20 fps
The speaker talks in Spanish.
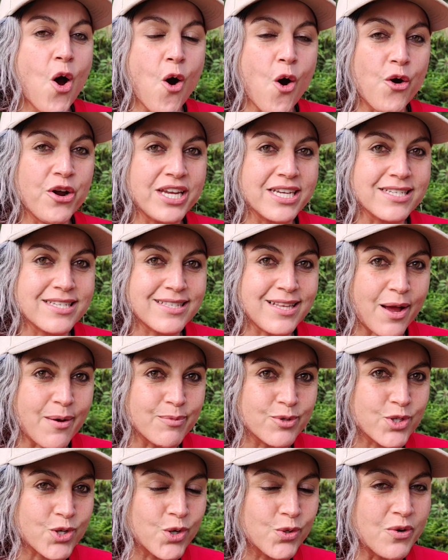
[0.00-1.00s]
hoy
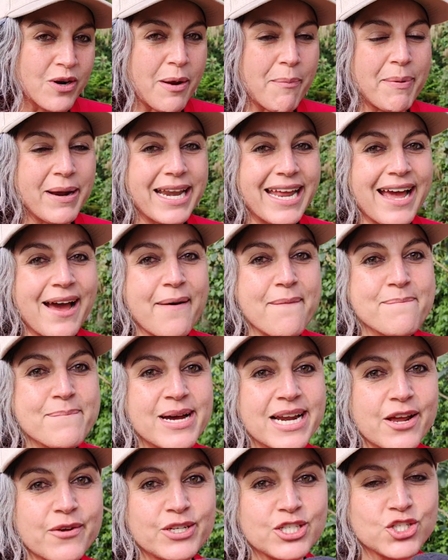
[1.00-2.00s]
estamos con una pareja
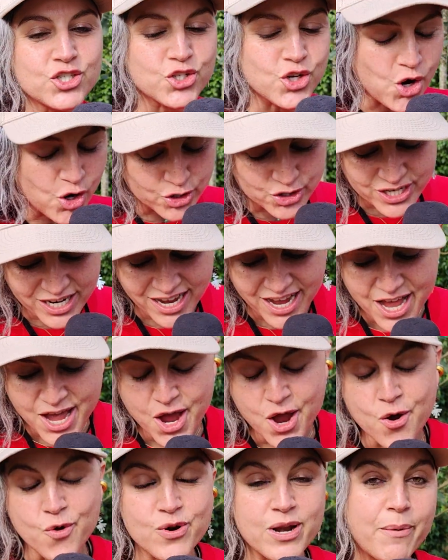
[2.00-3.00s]
maravillosa,
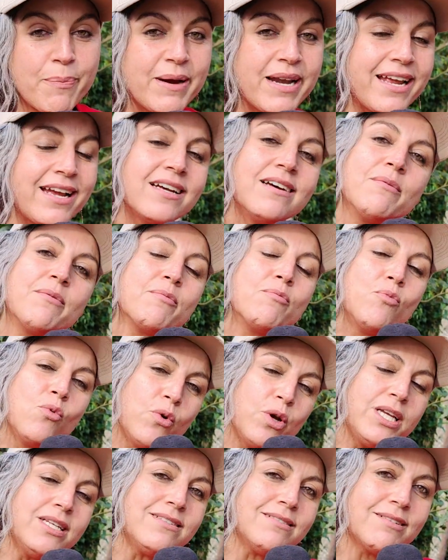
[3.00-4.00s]
una pareja
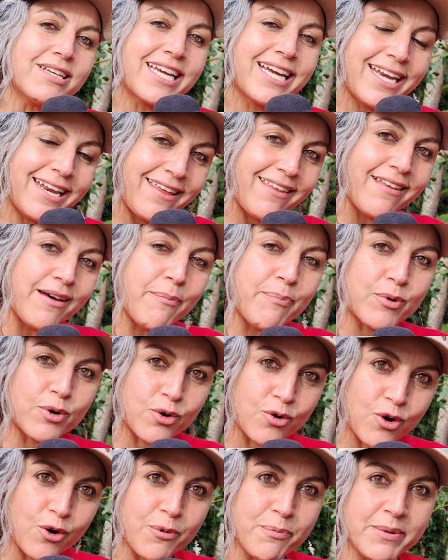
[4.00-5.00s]
muy querida por
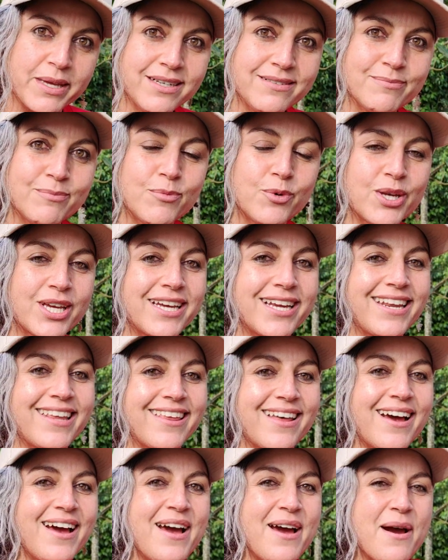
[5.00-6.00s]
Colombia, muy
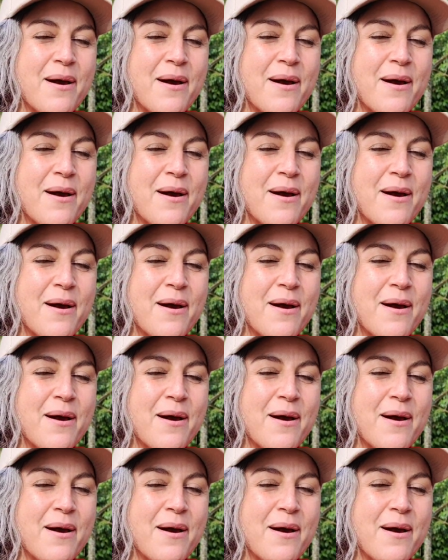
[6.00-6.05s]
querida